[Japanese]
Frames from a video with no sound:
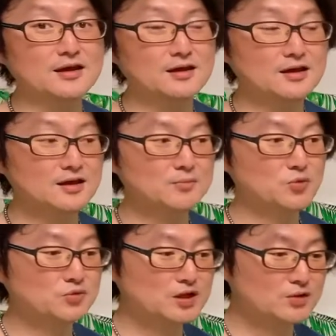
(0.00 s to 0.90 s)
えー、
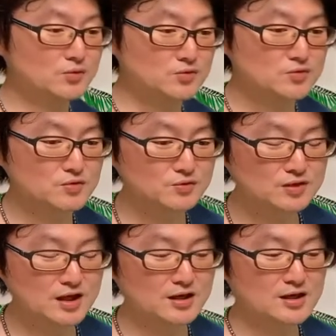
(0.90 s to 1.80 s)
持っていくことによっ
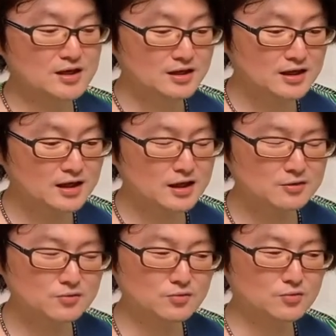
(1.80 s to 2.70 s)
てあ
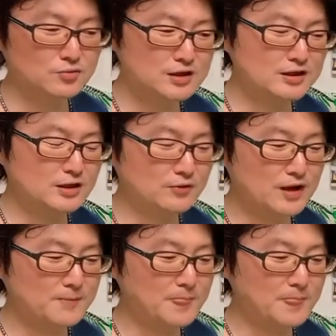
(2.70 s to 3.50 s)
のなんだろうな、